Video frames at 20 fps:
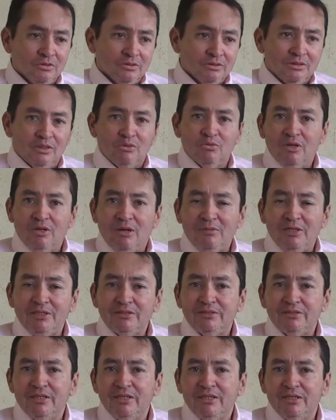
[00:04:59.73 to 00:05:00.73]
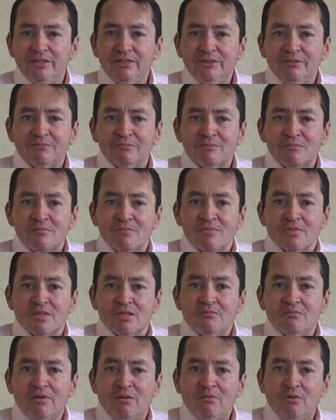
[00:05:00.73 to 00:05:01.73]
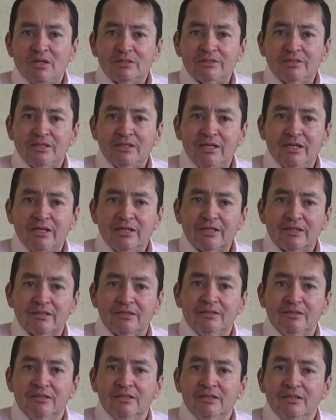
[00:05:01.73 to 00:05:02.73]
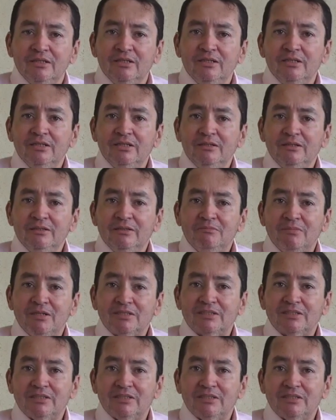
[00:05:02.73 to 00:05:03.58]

Seguramente vamos a tener eh, más